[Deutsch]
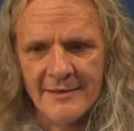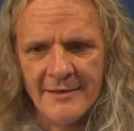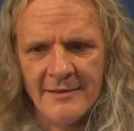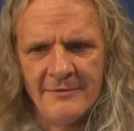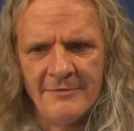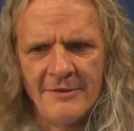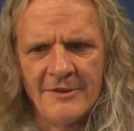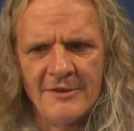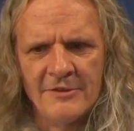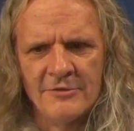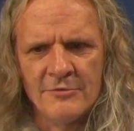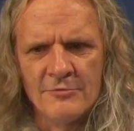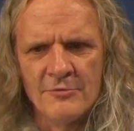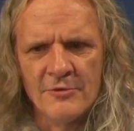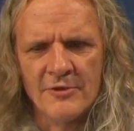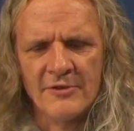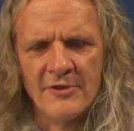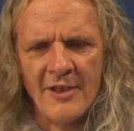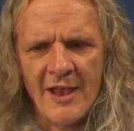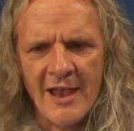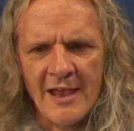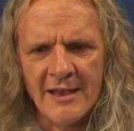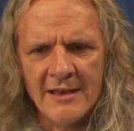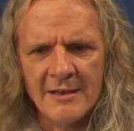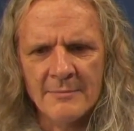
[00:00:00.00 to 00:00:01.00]
des
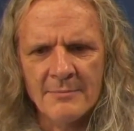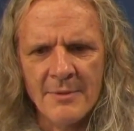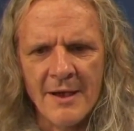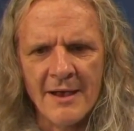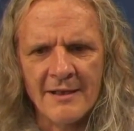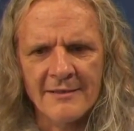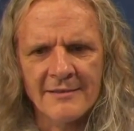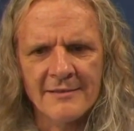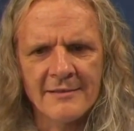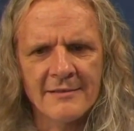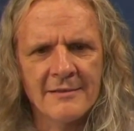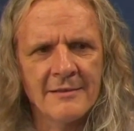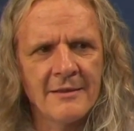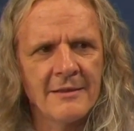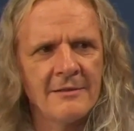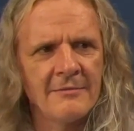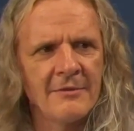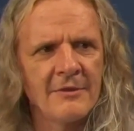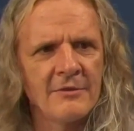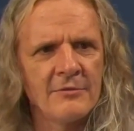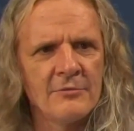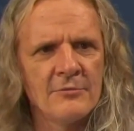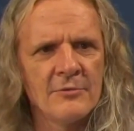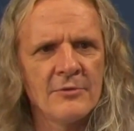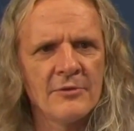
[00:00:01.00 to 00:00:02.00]
Verzuges, eine Basis des
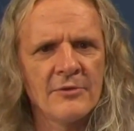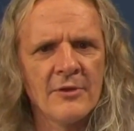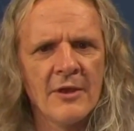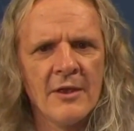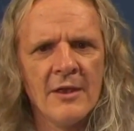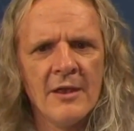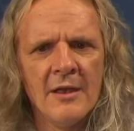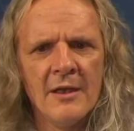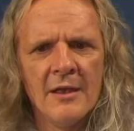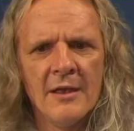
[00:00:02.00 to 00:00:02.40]
Verzuges